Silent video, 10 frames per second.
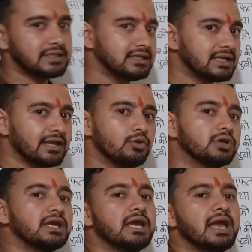कितनी रही
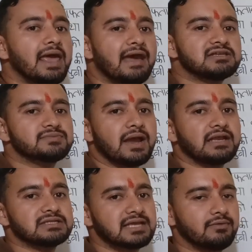होगी एक्स
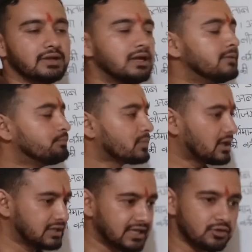माइनस सेवन
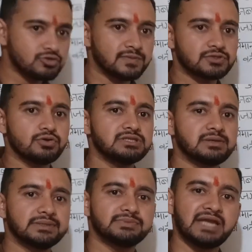देखिए कुछ बच्चों की
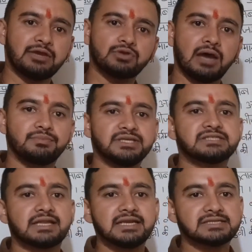समझ में नहीं आएगी तो आप
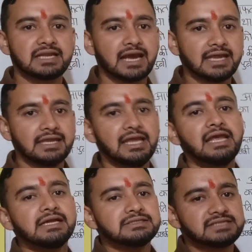इस तरीके से लगाइए
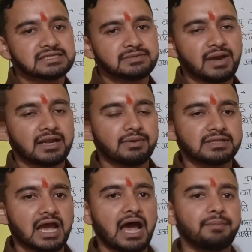जैसे माना
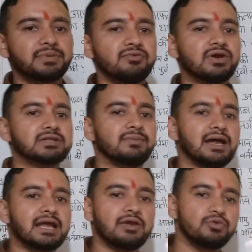बात आपकी
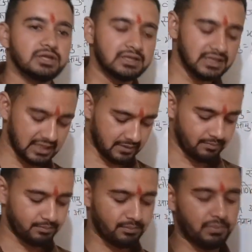वर्तमान आयु कितनी है
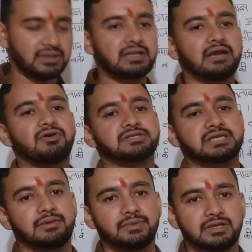पंद्रह वर्ष
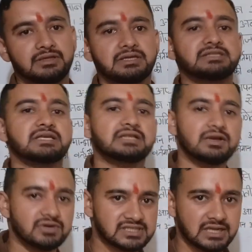है अभी या सत्रह
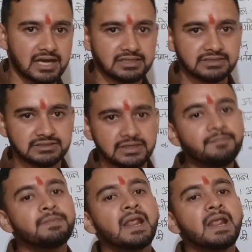वर्ष लगा लीजिए